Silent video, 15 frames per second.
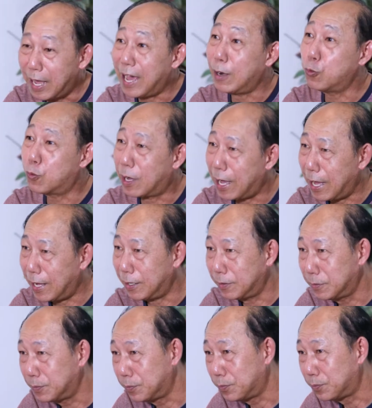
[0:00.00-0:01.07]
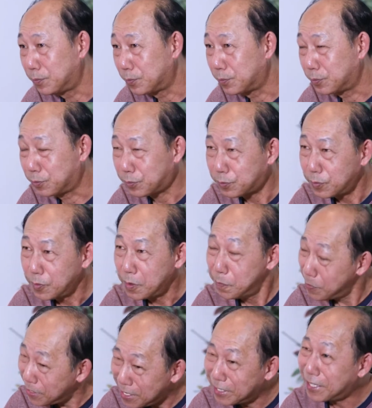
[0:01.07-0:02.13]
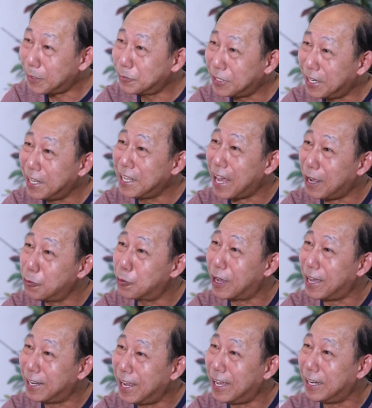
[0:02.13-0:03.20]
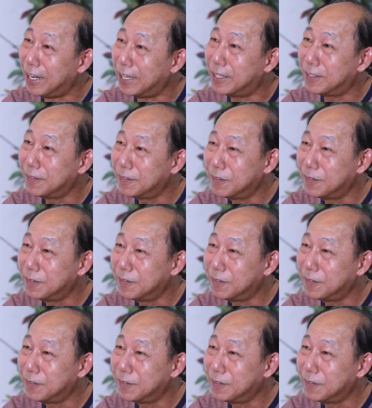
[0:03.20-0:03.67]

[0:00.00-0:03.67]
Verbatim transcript: หาลูกค้า ไม่ใช่ทำเสร็จแล้วหาลูกค้าได้นะ